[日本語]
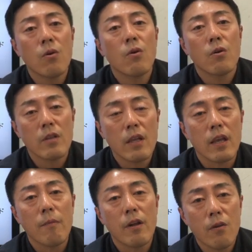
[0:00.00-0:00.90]
法をね
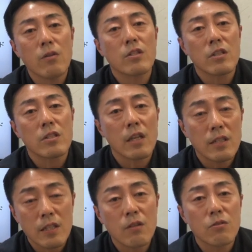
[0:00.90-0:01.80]
山のように実
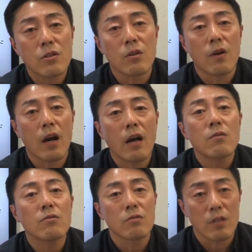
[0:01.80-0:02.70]
践してるっていうのがあ
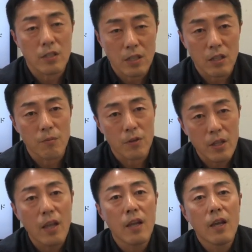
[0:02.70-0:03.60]
るんですけども
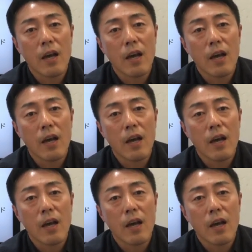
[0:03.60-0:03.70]
ね、